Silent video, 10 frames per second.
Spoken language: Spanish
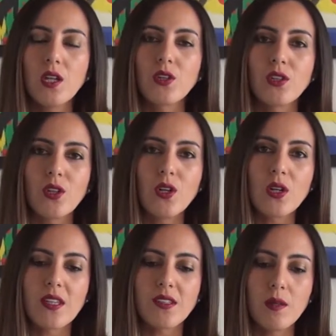Nosotros
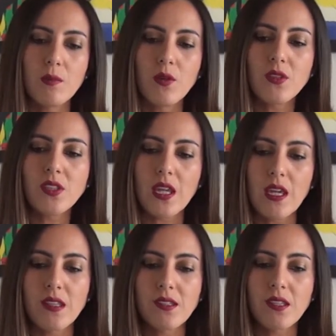lo que hacemos
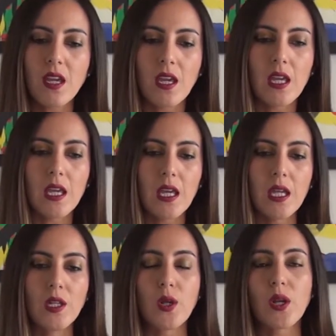es,
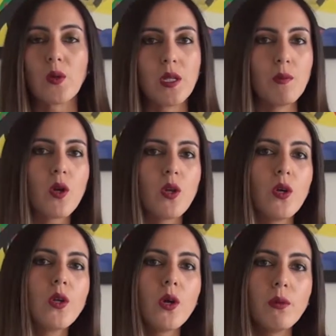eh, nos reunimos con
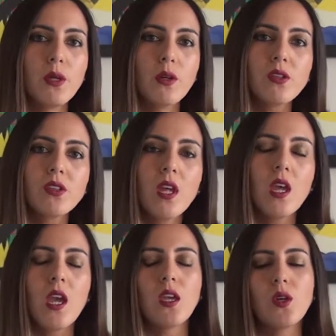los novios,
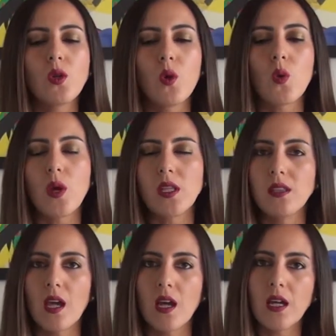ellos nos
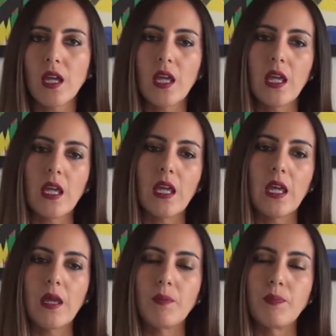cuentan
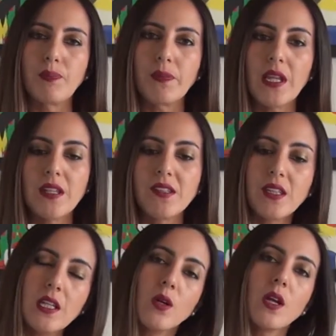eh, el
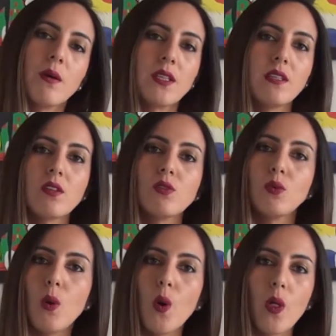estilo que va a tener su
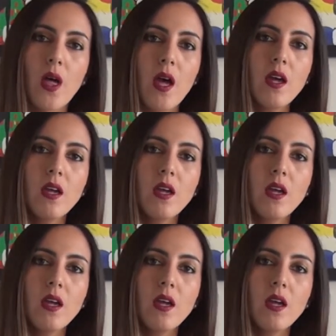boda,